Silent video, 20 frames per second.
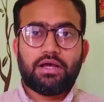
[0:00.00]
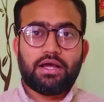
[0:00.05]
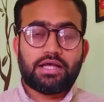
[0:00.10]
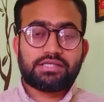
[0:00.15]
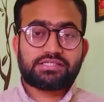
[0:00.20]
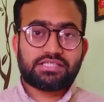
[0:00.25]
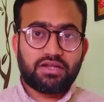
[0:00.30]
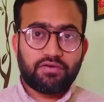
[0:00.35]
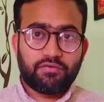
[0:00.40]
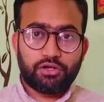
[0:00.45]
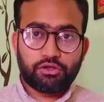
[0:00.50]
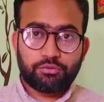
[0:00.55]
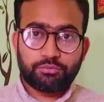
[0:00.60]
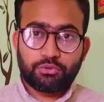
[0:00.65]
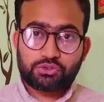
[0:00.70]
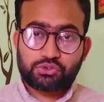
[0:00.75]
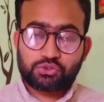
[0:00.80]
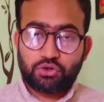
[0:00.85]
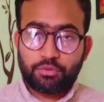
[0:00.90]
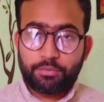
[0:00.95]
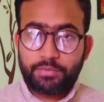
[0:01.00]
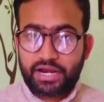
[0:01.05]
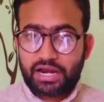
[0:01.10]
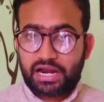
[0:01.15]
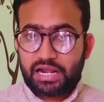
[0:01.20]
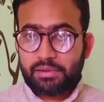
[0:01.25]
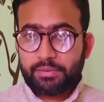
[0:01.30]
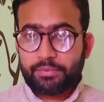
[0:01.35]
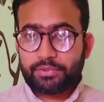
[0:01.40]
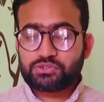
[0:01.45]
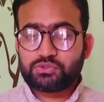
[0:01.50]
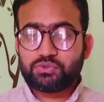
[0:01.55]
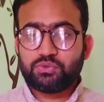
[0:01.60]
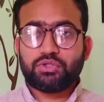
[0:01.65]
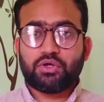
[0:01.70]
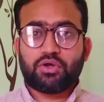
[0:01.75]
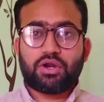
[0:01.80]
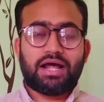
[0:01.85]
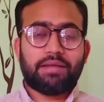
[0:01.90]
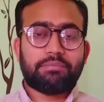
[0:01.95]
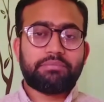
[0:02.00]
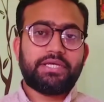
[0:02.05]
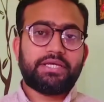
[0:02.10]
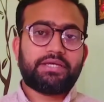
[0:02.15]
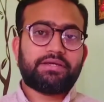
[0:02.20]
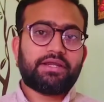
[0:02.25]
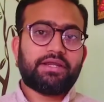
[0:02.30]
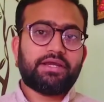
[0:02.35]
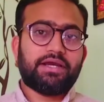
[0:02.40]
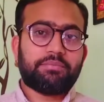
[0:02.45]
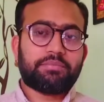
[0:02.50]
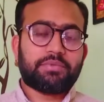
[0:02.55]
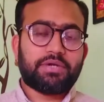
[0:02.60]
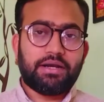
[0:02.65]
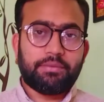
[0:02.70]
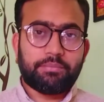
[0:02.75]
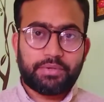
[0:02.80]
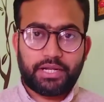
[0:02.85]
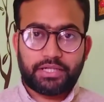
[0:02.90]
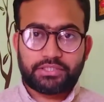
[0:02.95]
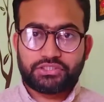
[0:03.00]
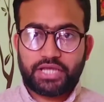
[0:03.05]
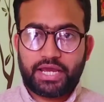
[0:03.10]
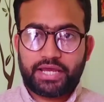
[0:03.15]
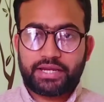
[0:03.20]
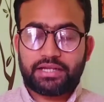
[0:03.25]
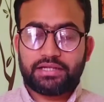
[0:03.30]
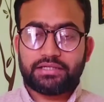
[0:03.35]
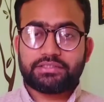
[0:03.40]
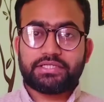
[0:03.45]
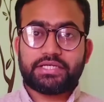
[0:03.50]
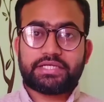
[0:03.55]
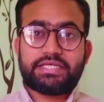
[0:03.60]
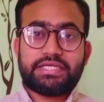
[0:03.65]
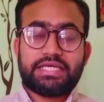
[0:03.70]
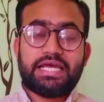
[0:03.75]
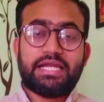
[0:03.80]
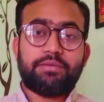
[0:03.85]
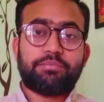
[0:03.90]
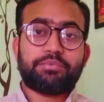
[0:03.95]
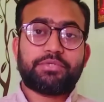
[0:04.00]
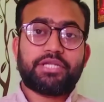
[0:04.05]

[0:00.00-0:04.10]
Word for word: असलम दोस्तों मेरा नाम है मकसूद और आप देख रहे हैं आपका अपना चैनल टेकी हेल्प